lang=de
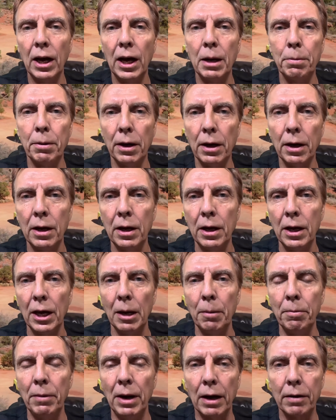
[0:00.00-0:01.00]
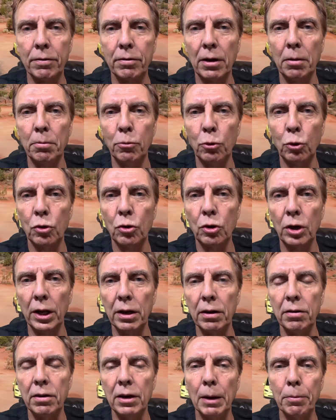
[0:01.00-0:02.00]
aber im langsamen Mode kann
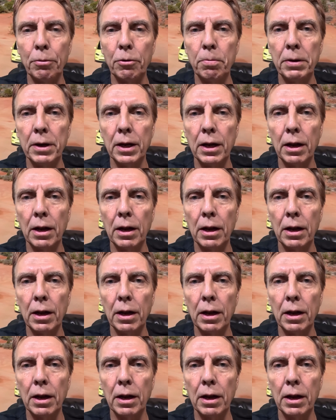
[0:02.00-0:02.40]
ich die abspielen